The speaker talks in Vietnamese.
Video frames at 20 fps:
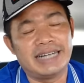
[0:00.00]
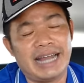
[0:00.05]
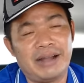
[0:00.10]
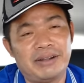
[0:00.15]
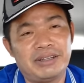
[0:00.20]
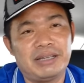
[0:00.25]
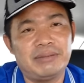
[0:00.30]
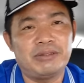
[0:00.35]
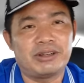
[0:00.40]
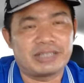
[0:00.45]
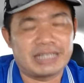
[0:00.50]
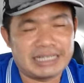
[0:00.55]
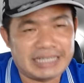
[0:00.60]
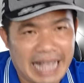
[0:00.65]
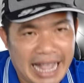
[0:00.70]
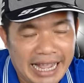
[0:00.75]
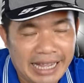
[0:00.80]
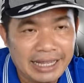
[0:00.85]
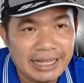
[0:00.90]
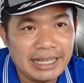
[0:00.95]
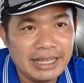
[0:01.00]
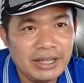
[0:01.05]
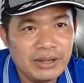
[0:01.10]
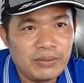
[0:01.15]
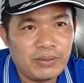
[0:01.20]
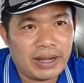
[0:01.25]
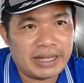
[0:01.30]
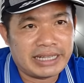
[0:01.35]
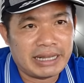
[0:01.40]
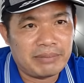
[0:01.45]
đảo chiếm đoạt tài sản
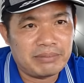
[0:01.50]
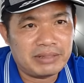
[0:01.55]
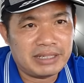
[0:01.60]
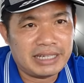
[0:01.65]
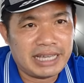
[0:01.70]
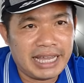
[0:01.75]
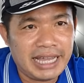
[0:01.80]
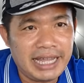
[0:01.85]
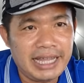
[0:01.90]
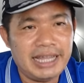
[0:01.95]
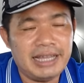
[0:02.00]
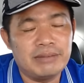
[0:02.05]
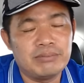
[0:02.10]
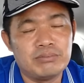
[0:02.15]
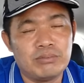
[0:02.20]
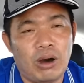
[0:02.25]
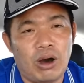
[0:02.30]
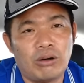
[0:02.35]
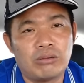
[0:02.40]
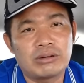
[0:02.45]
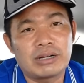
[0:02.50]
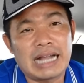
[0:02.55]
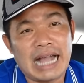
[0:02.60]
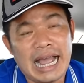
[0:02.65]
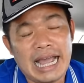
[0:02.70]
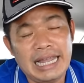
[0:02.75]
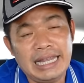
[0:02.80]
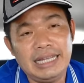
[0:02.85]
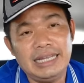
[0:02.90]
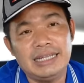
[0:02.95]
và thậm chí một
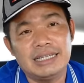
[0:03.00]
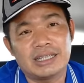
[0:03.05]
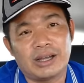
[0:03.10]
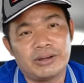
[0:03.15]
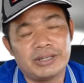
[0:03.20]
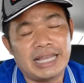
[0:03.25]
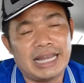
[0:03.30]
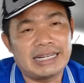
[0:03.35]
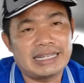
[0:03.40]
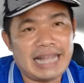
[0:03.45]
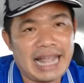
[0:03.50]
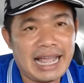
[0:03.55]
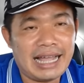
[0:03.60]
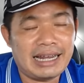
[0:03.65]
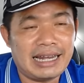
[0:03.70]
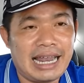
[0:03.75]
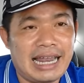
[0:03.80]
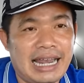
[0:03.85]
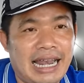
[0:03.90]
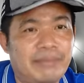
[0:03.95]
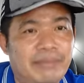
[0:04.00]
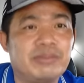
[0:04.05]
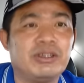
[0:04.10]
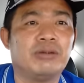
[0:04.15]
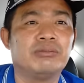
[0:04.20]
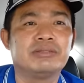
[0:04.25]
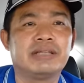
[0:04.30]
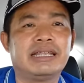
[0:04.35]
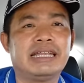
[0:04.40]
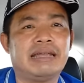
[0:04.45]
cái tội danh khác là lạm
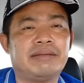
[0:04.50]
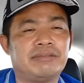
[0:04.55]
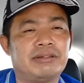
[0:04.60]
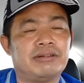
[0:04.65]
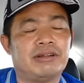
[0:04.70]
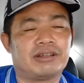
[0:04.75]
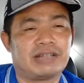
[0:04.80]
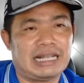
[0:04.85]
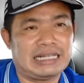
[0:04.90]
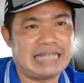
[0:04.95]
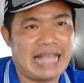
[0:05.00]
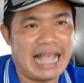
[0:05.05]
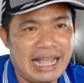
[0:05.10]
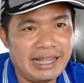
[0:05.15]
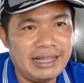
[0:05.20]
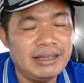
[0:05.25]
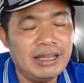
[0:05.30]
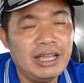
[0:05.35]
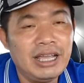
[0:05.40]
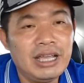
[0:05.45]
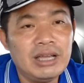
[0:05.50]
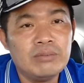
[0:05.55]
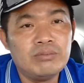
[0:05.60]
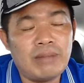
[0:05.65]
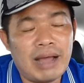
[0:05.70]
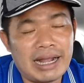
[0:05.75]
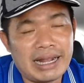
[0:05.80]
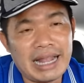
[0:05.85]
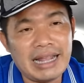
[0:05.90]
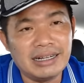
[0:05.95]
dụng tín nhiệm chiếm đoạt tài sản
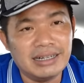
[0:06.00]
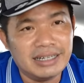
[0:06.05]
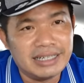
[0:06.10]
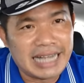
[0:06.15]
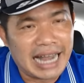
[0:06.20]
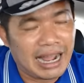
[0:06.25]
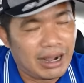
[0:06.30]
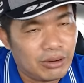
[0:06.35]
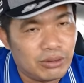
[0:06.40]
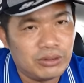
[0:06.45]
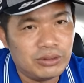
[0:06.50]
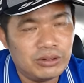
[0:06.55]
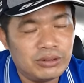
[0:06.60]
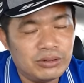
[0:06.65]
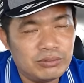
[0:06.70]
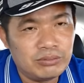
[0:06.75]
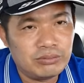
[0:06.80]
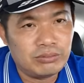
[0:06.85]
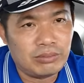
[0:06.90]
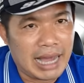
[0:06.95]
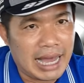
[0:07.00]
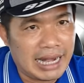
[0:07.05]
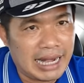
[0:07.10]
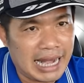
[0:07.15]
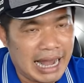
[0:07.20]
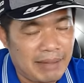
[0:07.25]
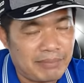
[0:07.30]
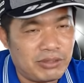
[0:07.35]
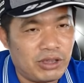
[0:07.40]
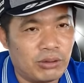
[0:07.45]
mà cái người nào mà
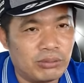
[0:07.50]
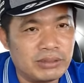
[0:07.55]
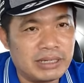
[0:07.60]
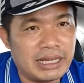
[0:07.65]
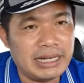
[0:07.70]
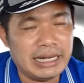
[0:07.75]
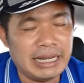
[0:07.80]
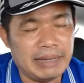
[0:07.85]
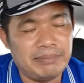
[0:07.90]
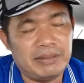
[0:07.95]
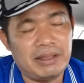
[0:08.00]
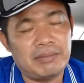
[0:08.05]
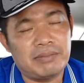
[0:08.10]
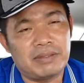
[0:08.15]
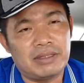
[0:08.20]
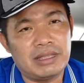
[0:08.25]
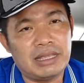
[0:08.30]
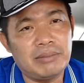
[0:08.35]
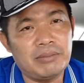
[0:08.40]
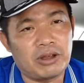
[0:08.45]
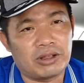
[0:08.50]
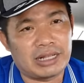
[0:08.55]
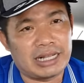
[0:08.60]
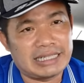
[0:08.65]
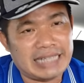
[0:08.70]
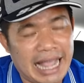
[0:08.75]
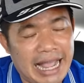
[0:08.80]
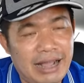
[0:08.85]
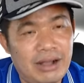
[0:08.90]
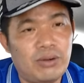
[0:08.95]
lạm dụng tín nhiệm chiếm đoạt tài
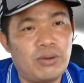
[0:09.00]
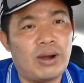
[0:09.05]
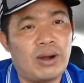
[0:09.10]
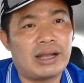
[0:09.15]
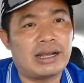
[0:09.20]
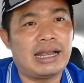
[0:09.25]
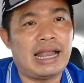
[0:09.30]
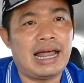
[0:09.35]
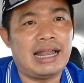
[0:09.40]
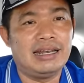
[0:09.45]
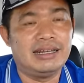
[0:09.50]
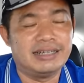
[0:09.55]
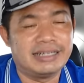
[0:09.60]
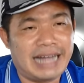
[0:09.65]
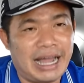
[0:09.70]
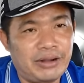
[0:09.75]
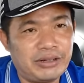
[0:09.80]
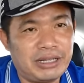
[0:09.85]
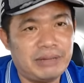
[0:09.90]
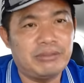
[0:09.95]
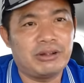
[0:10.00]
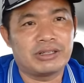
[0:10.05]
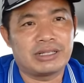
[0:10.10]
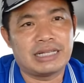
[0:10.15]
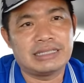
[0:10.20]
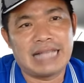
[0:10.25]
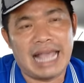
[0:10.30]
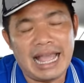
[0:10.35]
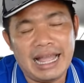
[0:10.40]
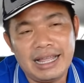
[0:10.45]
sản hoặc là lừa đảo chiếm đoạt
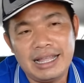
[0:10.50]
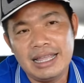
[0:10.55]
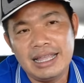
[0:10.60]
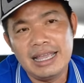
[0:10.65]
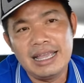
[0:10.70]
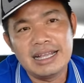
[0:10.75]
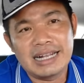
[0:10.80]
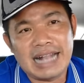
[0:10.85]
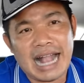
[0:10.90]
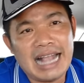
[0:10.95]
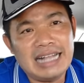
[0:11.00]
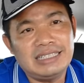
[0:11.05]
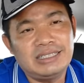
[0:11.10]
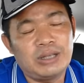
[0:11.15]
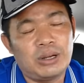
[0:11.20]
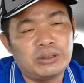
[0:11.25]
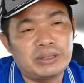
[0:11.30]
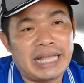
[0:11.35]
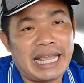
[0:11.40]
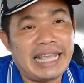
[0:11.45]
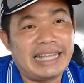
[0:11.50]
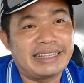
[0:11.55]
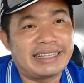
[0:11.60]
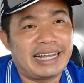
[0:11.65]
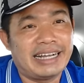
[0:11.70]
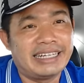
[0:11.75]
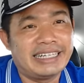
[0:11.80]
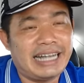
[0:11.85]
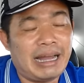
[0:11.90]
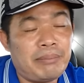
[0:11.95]
tài sản cái số tiền
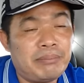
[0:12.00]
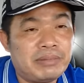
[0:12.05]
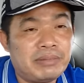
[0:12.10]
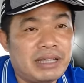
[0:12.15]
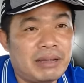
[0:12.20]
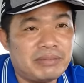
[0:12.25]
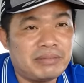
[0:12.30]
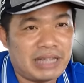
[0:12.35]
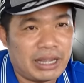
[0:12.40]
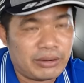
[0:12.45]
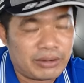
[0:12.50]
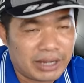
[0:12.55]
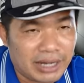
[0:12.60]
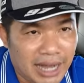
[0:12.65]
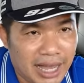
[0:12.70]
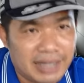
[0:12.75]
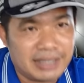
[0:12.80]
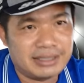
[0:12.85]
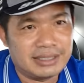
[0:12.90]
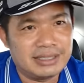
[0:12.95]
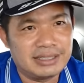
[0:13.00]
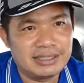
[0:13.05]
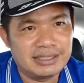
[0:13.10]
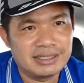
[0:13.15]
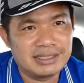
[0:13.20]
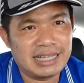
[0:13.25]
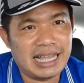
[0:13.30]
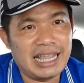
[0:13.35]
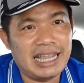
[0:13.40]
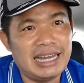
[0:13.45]
từ 500 triệu trở lên
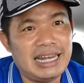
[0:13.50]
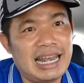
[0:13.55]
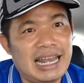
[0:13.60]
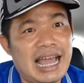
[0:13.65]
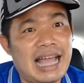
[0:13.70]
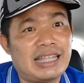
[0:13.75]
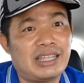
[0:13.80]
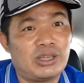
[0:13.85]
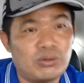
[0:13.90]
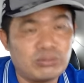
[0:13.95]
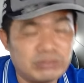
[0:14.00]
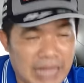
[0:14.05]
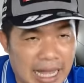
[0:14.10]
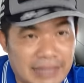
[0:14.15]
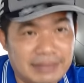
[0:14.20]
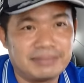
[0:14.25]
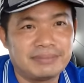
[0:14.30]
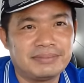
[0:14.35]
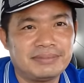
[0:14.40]
thì là trung thân